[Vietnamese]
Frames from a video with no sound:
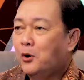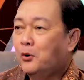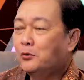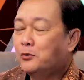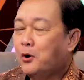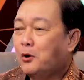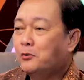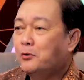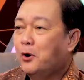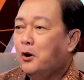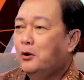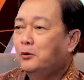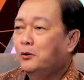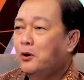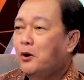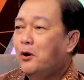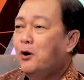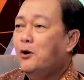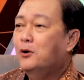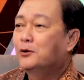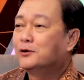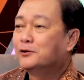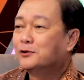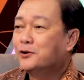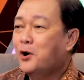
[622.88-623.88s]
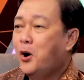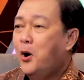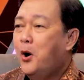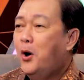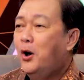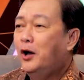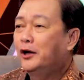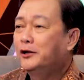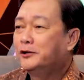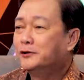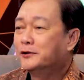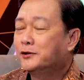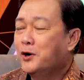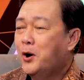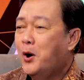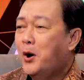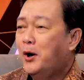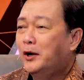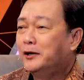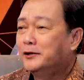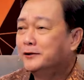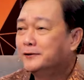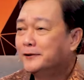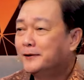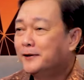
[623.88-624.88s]
cô cô cô cô cô ơi cô
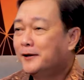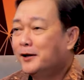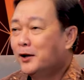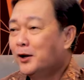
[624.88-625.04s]
ơi